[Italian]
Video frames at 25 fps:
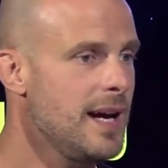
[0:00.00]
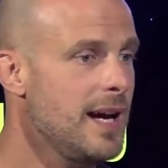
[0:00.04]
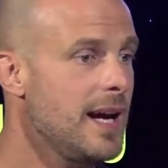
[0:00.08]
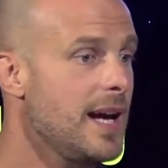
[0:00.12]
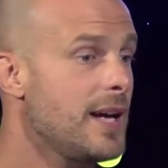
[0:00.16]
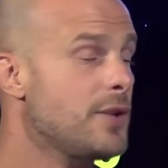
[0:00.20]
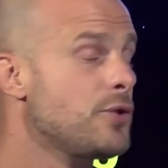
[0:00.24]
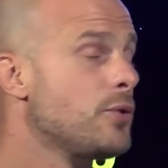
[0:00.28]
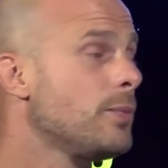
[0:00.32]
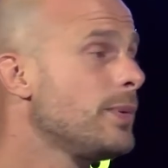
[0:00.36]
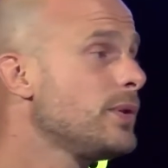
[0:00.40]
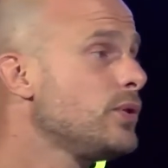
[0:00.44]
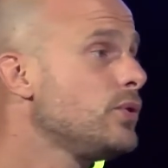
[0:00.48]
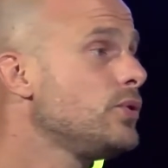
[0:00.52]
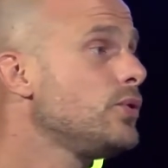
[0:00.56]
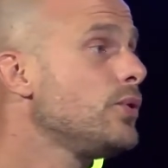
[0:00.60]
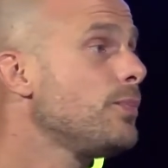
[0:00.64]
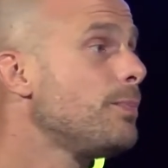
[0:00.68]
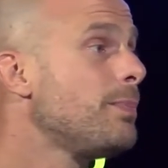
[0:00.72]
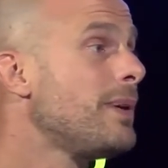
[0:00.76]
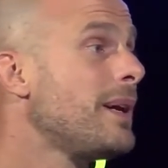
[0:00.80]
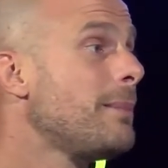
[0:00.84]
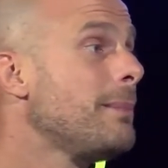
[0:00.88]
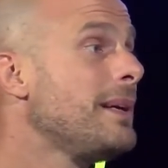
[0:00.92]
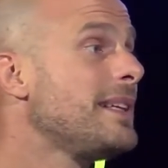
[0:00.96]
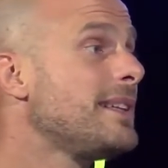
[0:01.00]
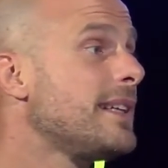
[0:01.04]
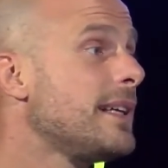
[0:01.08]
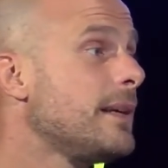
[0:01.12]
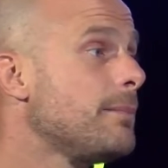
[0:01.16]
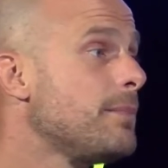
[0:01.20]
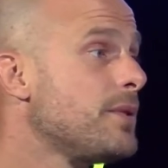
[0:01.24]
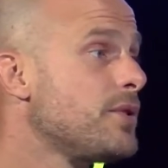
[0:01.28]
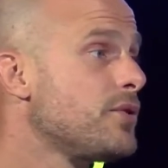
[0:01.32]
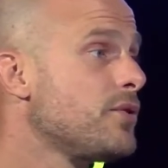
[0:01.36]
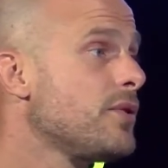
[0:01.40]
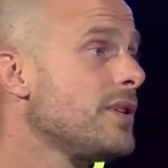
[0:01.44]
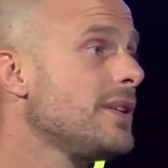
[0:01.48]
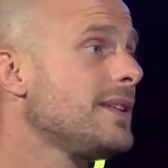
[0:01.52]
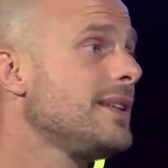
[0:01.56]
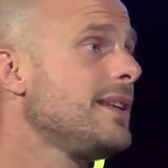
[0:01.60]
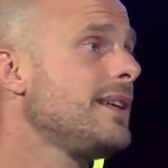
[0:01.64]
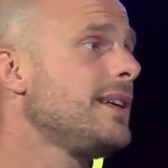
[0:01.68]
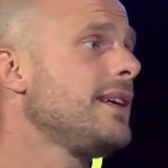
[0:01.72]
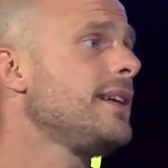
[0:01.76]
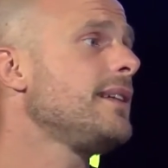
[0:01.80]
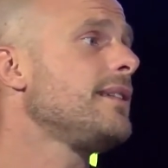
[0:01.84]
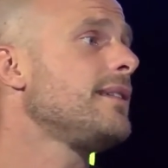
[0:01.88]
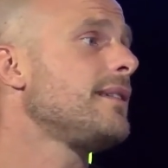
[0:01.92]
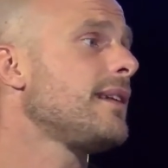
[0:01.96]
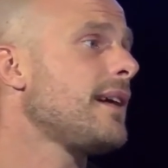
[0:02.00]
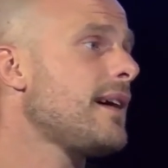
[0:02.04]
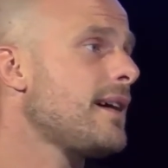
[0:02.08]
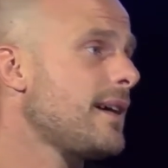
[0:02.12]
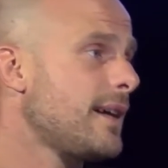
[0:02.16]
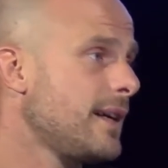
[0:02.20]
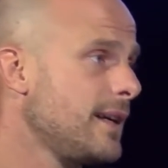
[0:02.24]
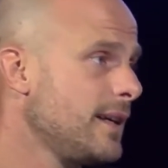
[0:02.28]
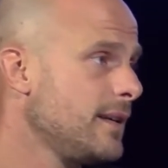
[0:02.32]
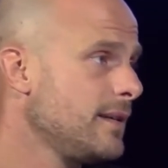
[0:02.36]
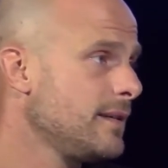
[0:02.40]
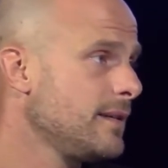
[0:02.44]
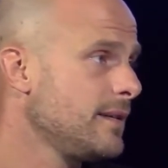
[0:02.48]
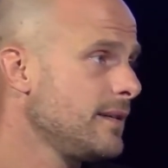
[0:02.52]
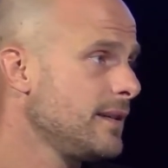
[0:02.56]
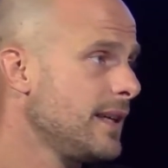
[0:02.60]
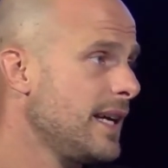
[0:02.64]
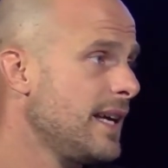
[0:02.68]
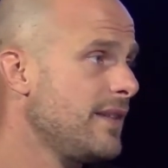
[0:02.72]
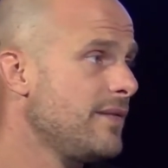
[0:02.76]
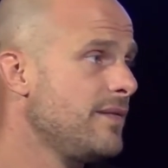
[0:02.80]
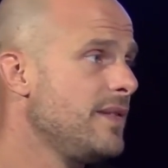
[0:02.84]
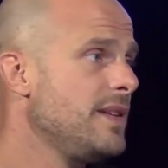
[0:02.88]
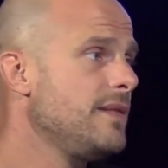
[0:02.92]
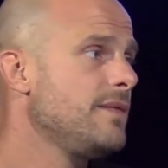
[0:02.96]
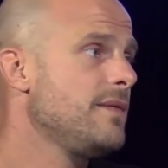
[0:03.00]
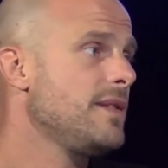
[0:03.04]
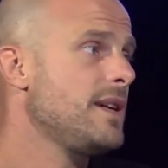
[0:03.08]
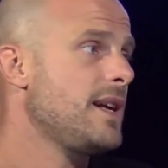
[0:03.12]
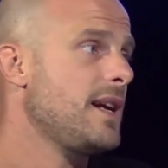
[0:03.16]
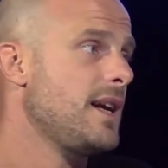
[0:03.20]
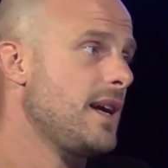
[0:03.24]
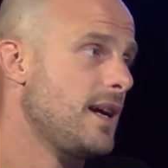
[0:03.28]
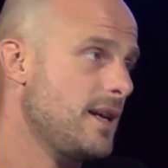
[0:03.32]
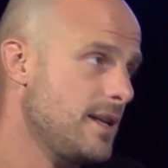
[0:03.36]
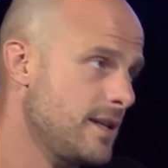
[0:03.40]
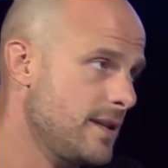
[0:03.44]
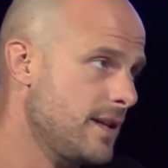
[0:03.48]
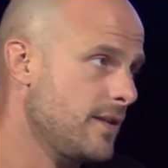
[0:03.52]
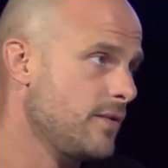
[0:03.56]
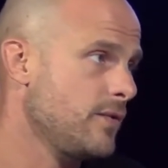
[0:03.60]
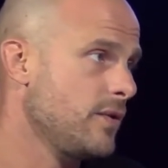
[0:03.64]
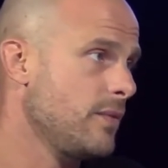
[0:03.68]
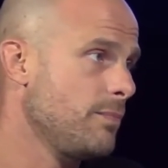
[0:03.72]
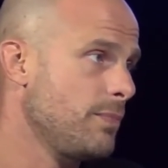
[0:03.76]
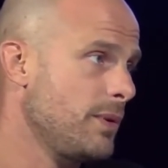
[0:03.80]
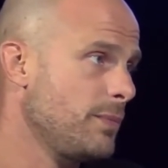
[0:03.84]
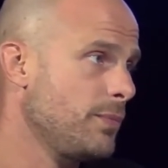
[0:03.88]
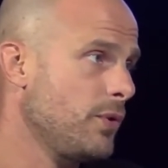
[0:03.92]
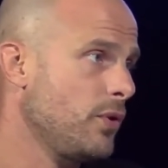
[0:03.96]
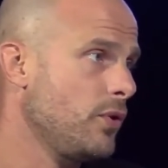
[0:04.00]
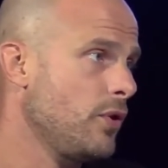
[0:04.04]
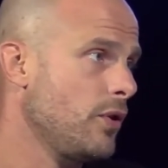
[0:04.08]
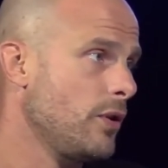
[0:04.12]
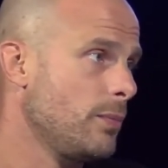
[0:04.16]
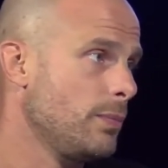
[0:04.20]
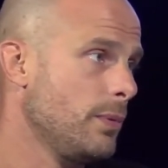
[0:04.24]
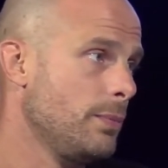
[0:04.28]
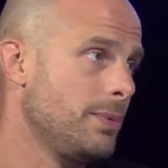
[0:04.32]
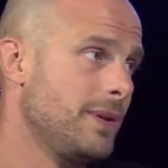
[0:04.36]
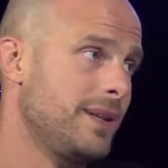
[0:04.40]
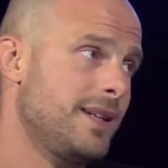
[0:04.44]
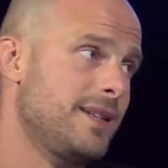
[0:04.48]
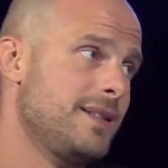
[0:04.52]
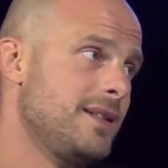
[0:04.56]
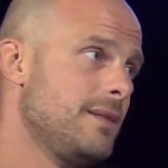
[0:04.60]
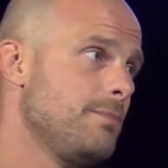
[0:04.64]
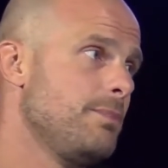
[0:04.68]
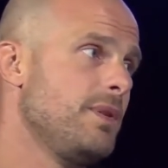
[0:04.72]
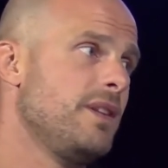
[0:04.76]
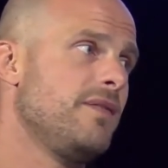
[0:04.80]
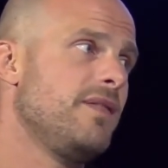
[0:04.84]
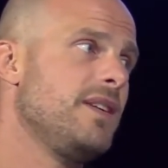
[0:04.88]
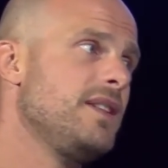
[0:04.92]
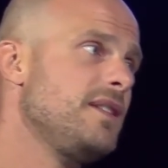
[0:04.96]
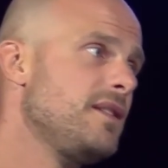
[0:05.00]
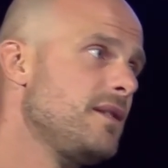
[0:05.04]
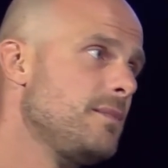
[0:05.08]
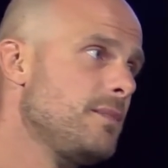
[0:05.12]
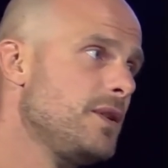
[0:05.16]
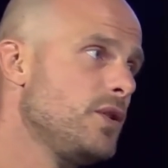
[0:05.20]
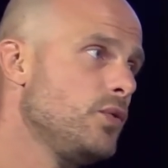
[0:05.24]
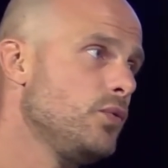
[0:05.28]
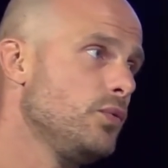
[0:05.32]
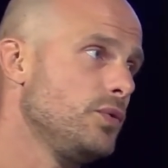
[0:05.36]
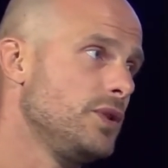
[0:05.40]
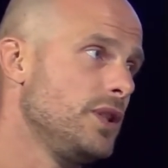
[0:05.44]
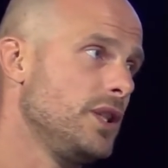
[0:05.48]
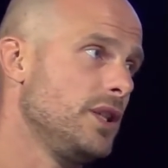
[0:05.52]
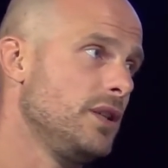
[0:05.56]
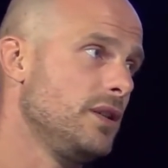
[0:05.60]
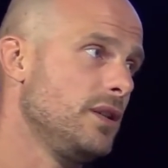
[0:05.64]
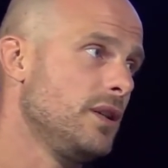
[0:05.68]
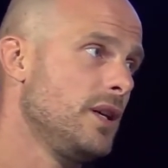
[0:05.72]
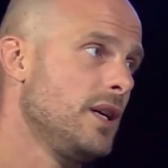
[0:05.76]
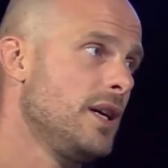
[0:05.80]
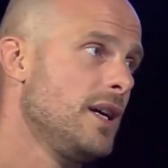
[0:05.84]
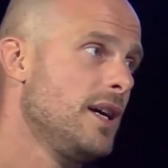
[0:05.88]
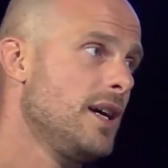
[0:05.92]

e soprattutto permette alla persona di rientrare e vivere all'interno del proprio corpo, perché se per 20 minuti